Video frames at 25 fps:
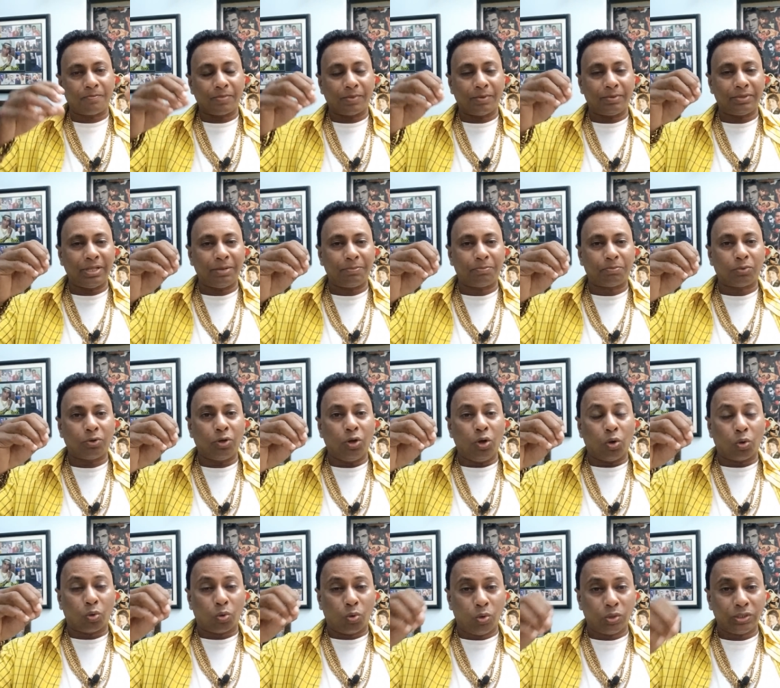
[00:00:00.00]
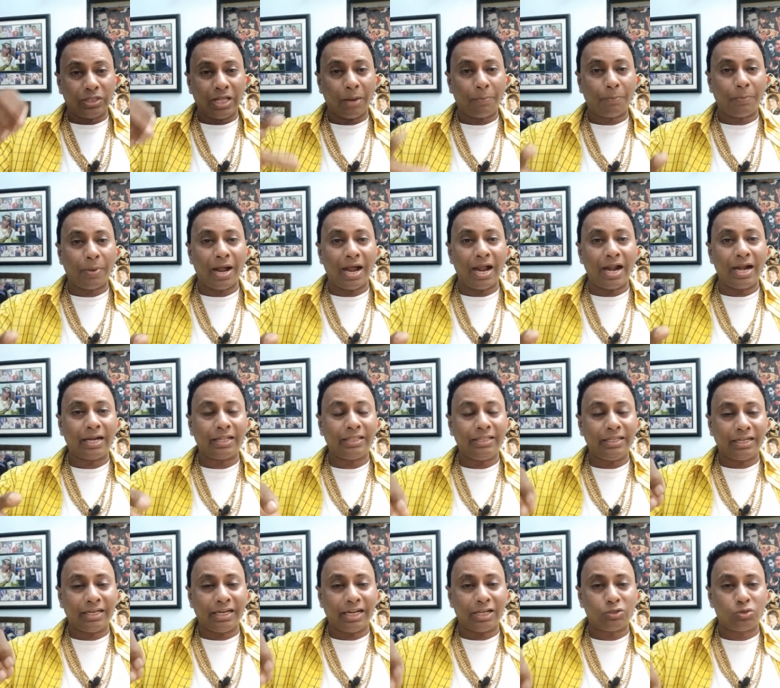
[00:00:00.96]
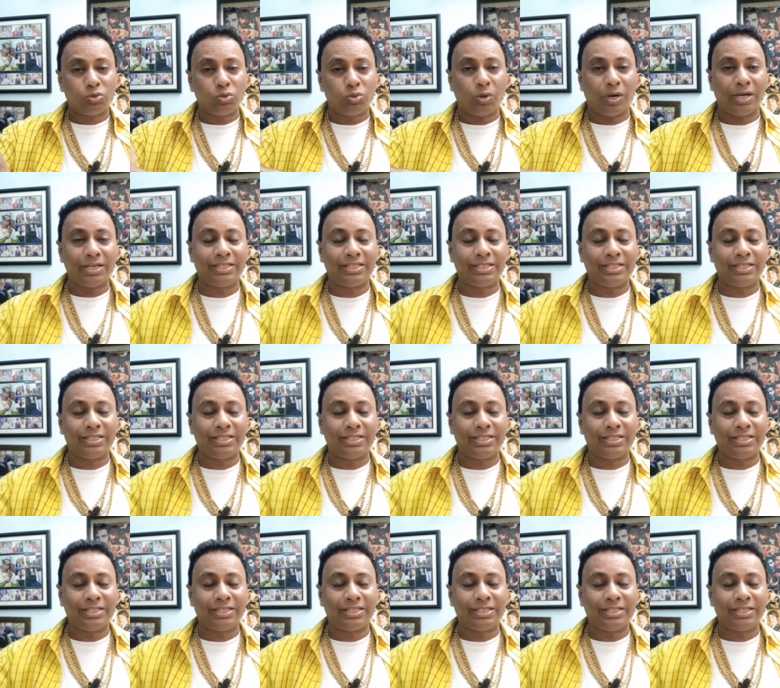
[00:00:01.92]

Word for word: मतलब खोदा पहाड़ निकला चूहा